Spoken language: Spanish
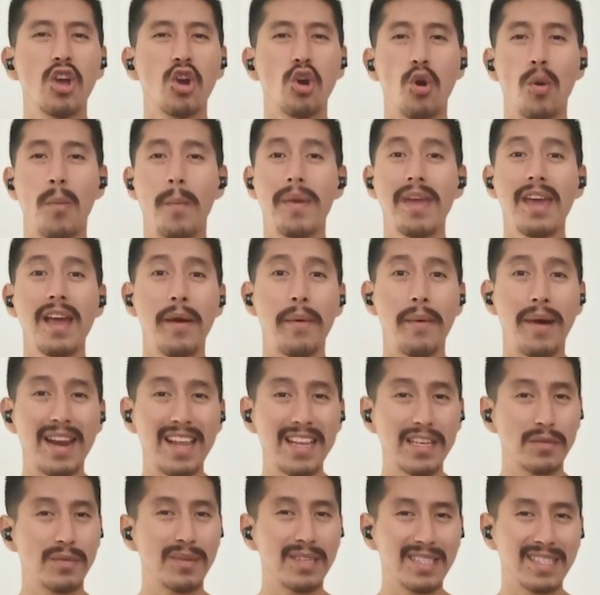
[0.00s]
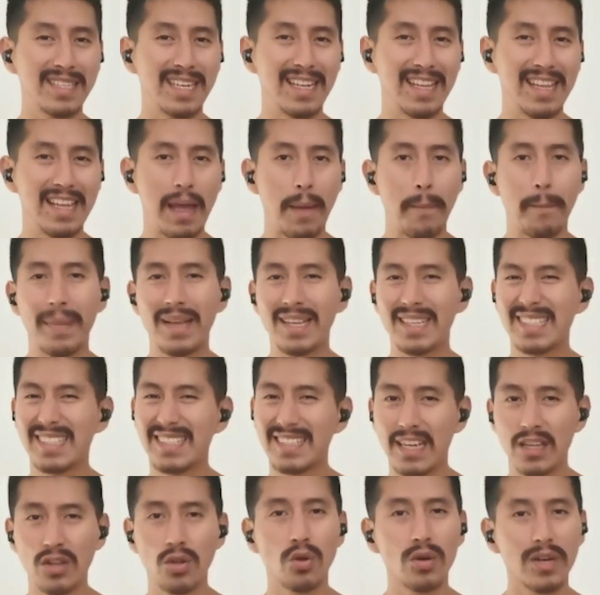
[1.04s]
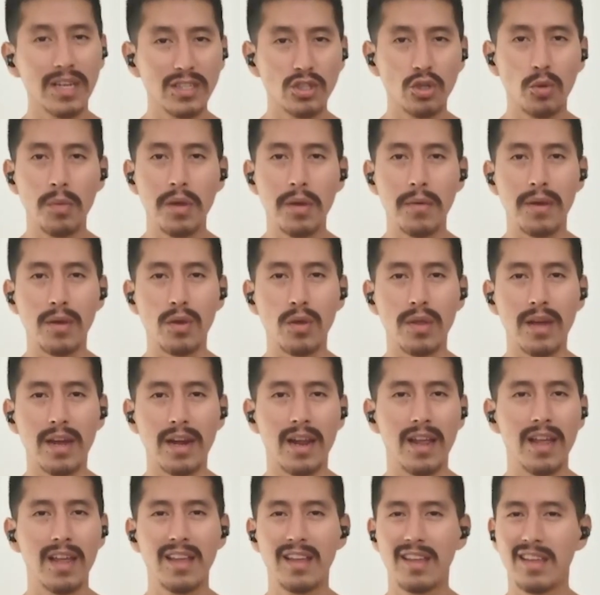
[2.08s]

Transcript: comía varias veces al día pensando que eso me iba a ayudar,